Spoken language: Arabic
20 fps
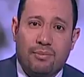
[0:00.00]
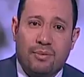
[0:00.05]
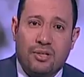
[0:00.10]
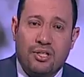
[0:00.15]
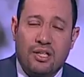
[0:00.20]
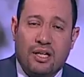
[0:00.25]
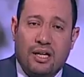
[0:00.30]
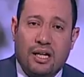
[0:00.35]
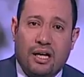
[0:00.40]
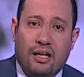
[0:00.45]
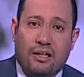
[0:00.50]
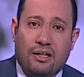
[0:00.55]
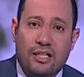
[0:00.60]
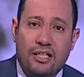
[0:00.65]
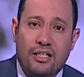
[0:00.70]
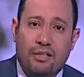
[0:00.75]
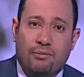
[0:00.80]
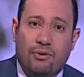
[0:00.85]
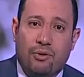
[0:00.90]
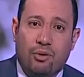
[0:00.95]
صرح
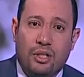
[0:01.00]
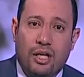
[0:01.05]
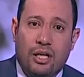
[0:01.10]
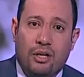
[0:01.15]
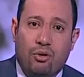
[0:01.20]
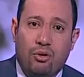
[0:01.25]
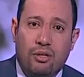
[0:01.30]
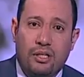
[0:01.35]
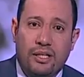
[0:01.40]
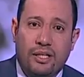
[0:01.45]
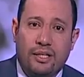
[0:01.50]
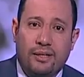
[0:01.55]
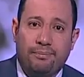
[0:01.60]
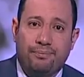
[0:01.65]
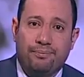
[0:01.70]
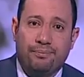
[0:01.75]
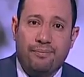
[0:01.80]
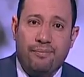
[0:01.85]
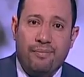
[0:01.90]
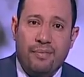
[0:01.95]
رئيس المفوضية العليا
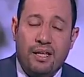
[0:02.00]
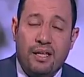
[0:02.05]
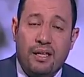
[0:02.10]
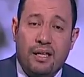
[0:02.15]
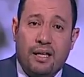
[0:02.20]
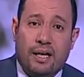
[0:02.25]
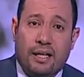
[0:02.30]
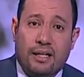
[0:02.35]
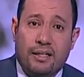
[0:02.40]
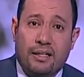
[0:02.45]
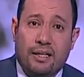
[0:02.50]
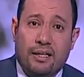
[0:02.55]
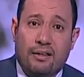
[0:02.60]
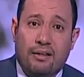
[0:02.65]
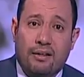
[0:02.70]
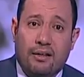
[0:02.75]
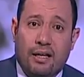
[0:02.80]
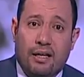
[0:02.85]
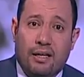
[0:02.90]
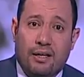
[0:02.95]
أن
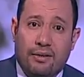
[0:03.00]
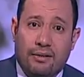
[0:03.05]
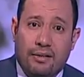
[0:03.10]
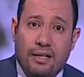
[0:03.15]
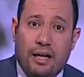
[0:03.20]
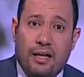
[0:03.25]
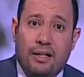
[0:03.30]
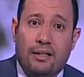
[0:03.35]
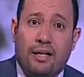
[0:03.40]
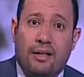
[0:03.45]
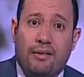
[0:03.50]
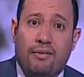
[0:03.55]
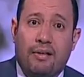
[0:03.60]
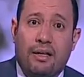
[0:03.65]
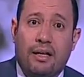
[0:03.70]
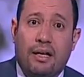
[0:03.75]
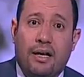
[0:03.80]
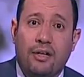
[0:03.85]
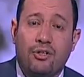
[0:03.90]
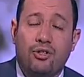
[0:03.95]

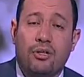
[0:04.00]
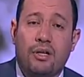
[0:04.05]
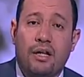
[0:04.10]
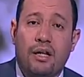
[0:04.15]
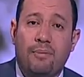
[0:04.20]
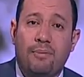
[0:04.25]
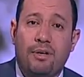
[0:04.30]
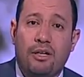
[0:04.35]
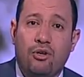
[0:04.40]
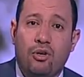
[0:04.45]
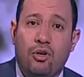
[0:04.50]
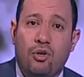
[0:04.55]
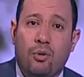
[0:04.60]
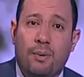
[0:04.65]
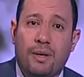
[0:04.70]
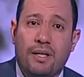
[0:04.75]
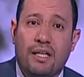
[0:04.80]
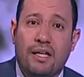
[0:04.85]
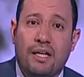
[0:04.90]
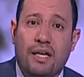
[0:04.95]
12
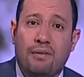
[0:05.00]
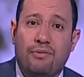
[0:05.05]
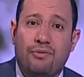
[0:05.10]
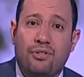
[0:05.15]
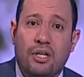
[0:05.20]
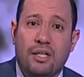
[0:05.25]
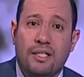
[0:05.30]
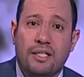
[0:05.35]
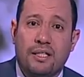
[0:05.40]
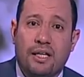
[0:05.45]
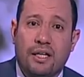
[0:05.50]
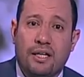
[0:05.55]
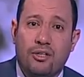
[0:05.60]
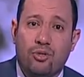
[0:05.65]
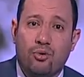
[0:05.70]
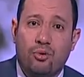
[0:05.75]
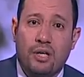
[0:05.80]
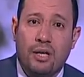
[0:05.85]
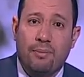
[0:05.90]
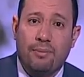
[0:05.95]
مليون و200 ألف شخص داخل
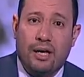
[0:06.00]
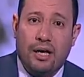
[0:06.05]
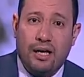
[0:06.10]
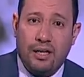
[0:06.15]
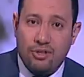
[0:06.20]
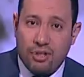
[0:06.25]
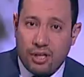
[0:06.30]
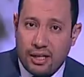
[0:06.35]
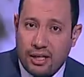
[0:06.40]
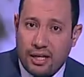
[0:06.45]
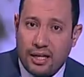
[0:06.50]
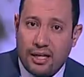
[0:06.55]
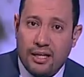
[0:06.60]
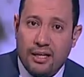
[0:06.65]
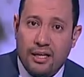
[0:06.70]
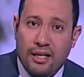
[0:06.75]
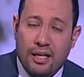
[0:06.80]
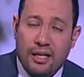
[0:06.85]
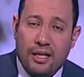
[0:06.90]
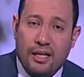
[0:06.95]
سوريا بحاجة
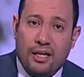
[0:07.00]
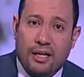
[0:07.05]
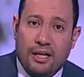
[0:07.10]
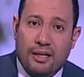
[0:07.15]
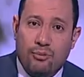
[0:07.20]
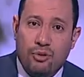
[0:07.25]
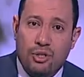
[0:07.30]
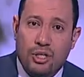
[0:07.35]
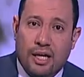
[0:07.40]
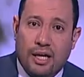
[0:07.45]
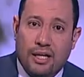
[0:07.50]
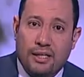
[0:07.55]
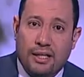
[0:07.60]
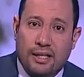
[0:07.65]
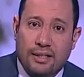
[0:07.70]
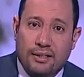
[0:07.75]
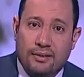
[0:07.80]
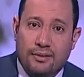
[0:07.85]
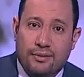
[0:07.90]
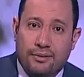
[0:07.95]
إلى
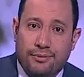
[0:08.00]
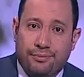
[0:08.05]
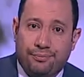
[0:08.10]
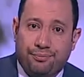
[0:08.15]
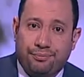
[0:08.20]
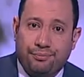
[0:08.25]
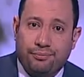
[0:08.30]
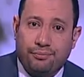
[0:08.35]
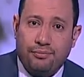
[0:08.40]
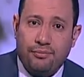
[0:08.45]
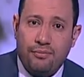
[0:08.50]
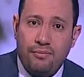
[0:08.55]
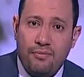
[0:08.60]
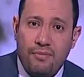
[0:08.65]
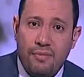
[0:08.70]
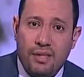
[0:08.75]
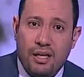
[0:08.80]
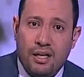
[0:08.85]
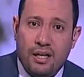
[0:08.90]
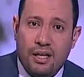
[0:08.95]
المساعدات
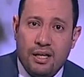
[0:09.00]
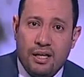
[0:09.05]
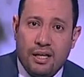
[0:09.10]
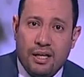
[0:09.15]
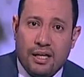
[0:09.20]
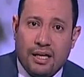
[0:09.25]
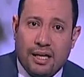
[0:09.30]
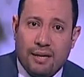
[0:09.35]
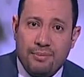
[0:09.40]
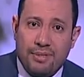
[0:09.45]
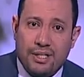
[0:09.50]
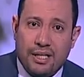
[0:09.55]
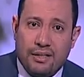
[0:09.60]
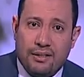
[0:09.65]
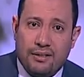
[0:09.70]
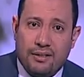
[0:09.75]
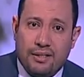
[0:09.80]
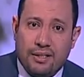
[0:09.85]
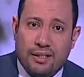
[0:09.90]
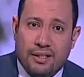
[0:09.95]
خمسة
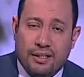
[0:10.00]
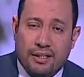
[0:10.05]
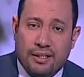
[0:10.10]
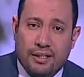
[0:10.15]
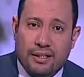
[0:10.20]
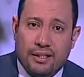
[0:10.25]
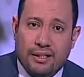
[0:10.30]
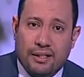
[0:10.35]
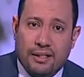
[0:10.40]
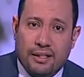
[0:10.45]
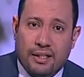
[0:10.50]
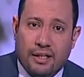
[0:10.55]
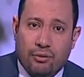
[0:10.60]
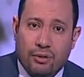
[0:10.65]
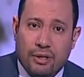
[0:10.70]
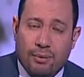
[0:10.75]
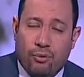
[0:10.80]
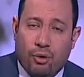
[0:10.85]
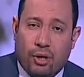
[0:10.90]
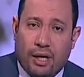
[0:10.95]
آه،
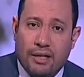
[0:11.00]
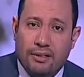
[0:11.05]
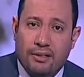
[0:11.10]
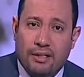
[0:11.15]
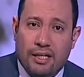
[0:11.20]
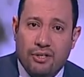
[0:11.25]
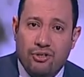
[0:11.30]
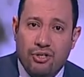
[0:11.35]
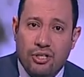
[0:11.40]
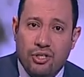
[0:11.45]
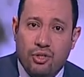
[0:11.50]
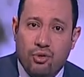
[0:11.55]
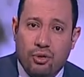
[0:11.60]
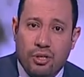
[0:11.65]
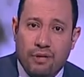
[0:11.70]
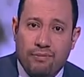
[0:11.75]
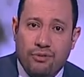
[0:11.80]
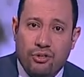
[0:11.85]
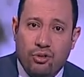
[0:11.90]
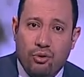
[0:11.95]
أو يبلغ عدد اللاجئين
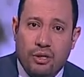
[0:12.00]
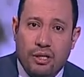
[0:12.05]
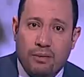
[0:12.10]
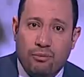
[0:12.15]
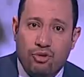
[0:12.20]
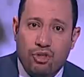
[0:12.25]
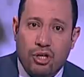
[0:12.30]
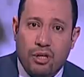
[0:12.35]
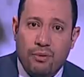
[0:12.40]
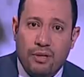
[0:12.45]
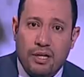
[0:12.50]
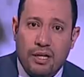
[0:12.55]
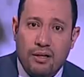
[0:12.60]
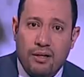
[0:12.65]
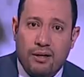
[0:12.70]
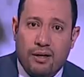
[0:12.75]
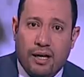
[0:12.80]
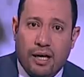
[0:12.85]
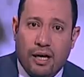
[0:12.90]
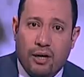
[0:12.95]
السوريين في الدول
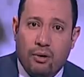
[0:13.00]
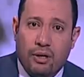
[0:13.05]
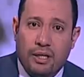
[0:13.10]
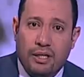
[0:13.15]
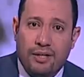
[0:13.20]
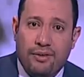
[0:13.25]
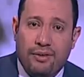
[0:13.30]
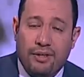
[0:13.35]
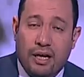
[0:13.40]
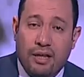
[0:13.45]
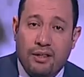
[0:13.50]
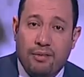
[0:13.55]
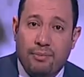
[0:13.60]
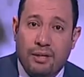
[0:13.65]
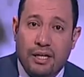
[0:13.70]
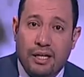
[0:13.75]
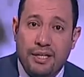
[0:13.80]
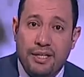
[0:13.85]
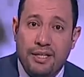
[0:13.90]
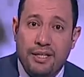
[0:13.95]
المجاورة حوالي 3
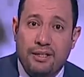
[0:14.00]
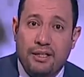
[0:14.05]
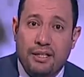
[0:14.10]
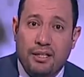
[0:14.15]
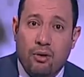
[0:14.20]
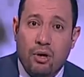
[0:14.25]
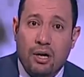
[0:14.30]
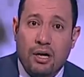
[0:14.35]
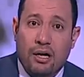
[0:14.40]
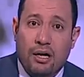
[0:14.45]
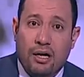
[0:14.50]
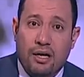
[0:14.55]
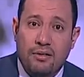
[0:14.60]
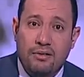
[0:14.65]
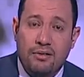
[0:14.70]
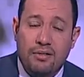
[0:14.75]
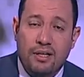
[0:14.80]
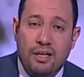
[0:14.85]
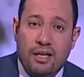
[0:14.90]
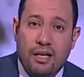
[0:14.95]
ملايين
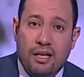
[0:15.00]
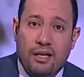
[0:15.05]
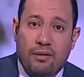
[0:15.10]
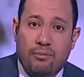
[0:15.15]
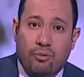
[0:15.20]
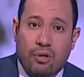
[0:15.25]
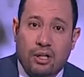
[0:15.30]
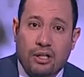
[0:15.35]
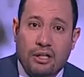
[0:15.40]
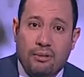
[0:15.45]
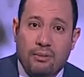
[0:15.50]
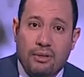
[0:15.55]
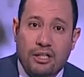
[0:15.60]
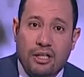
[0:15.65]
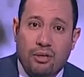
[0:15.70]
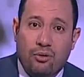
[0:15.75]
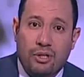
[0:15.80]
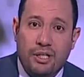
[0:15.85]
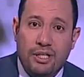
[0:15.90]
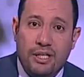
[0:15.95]
توقعت منظمة
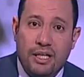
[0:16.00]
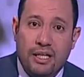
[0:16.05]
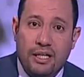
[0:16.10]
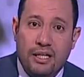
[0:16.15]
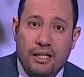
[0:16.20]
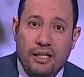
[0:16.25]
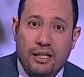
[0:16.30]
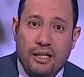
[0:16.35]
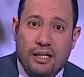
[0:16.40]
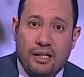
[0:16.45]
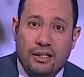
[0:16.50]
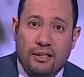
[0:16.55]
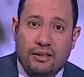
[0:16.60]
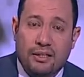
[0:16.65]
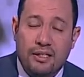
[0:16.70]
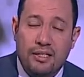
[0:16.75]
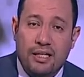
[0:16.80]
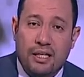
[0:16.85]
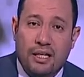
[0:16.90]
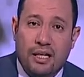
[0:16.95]
الدولية أن
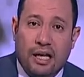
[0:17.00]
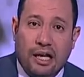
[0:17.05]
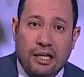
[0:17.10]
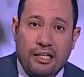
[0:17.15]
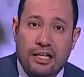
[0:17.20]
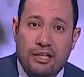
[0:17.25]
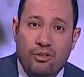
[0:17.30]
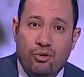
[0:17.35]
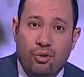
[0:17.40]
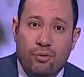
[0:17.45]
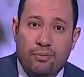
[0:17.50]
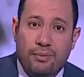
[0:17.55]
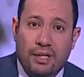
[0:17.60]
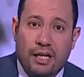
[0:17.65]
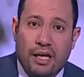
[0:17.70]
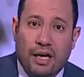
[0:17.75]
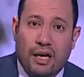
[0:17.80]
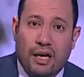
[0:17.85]
تصل أعدادهم إلى